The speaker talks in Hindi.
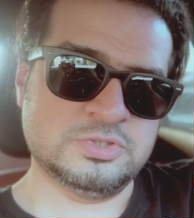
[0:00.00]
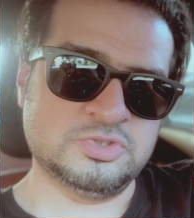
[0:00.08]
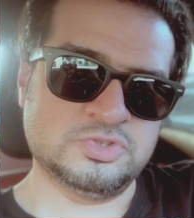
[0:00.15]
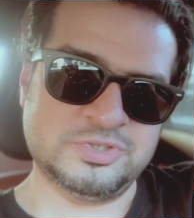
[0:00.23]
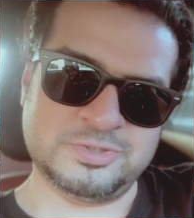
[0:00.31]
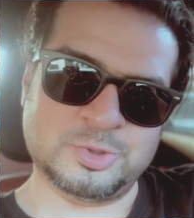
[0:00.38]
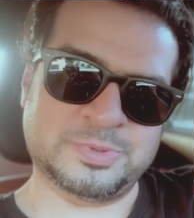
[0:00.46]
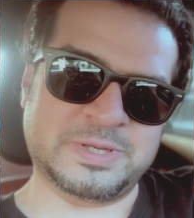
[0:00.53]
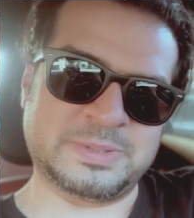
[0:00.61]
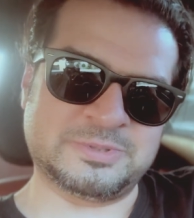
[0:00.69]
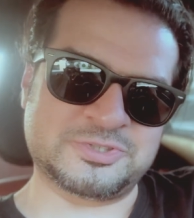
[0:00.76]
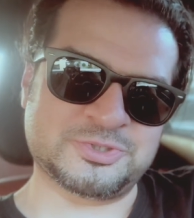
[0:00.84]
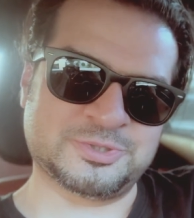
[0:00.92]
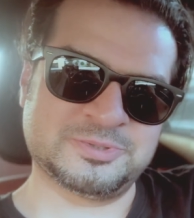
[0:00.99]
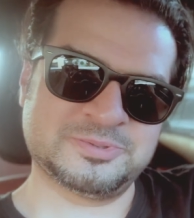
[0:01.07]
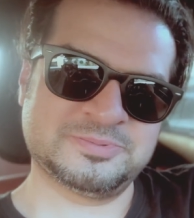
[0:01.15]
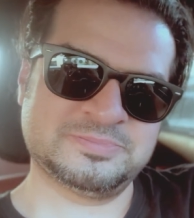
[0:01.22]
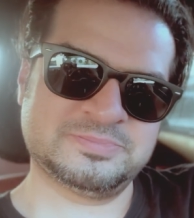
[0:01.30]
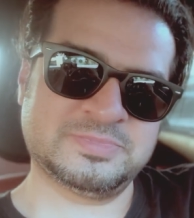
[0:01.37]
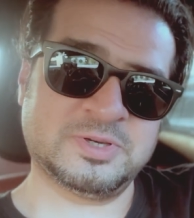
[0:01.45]
जी तो मेरे बच्चों
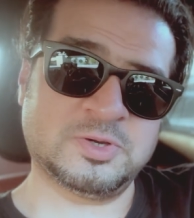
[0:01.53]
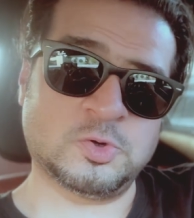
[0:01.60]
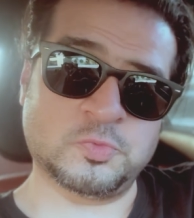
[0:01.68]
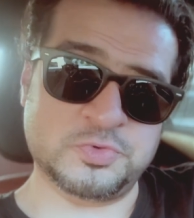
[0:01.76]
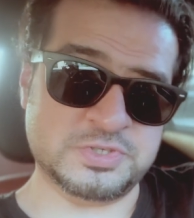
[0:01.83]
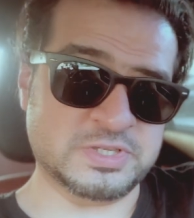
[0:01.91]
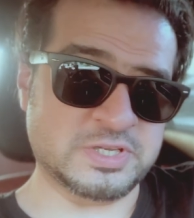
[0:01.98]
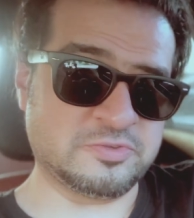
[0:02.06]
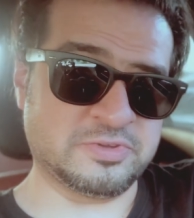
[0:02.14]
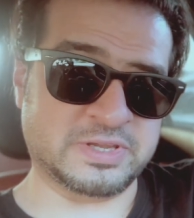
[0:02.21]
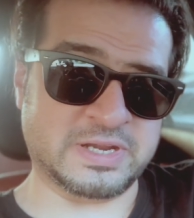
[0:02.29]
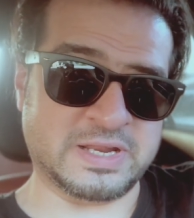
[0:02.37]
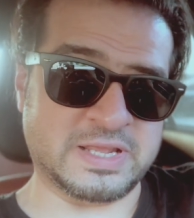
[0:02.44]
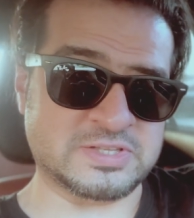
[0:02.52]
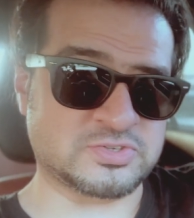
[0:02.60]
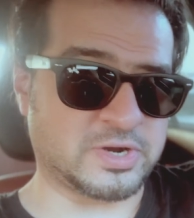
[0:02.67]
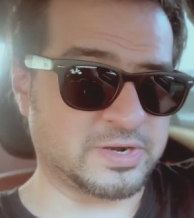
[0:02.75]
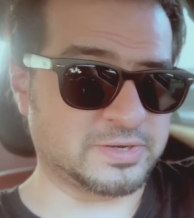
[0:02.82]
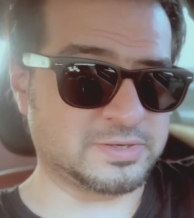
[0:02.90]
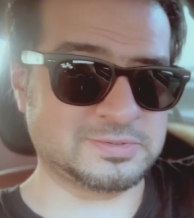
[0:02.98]
ऑफिशियली वीकेंड है
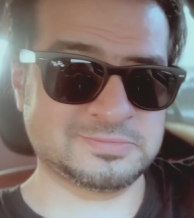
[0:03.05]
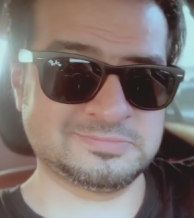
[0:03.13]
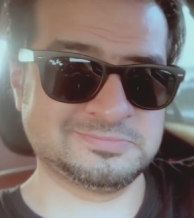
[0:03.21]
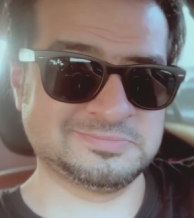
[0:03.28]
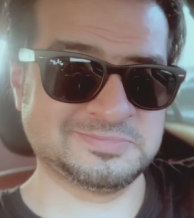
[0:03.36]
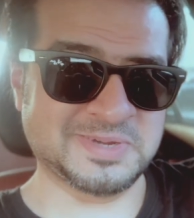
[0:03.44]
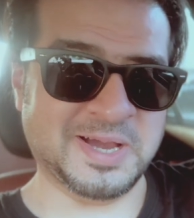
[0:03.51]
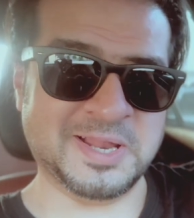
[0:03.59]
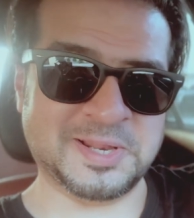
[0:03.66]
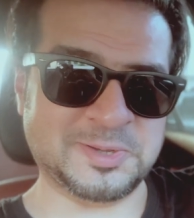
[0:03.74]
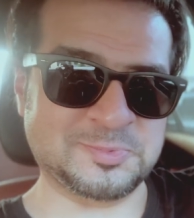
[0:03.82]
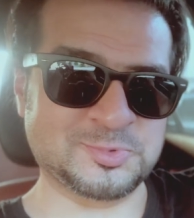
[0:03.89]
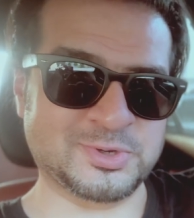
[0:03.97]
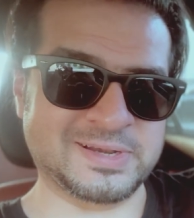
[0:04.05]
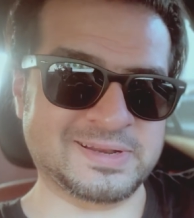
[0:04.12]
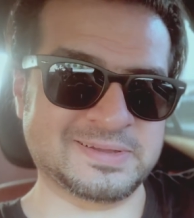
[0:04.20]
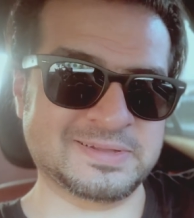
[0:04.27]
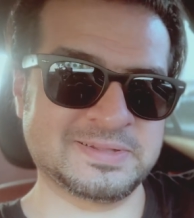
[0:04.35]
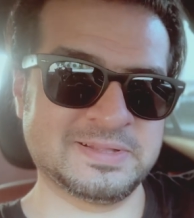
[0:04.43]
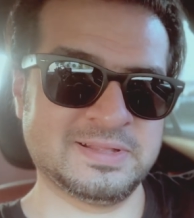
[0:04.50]
स्टार्टेड
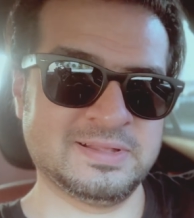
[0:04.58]
अल्हम्दुलिल्लाह